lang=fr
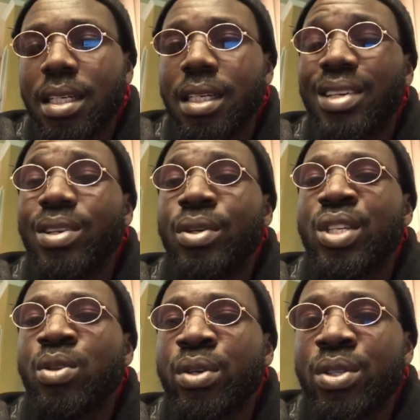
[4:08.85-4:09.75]
et le
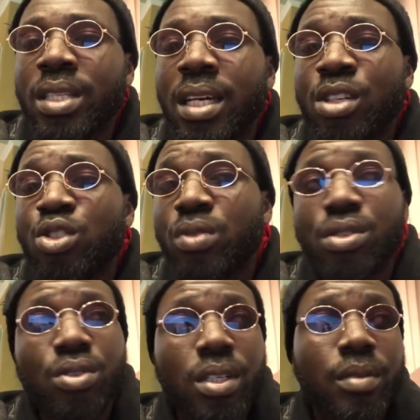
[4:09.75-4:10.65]
second résultat en juin,
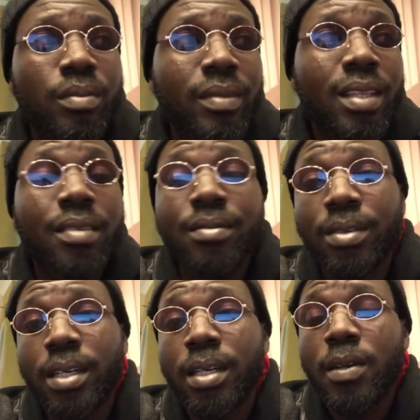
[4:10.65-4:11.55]
juillet. Voilà.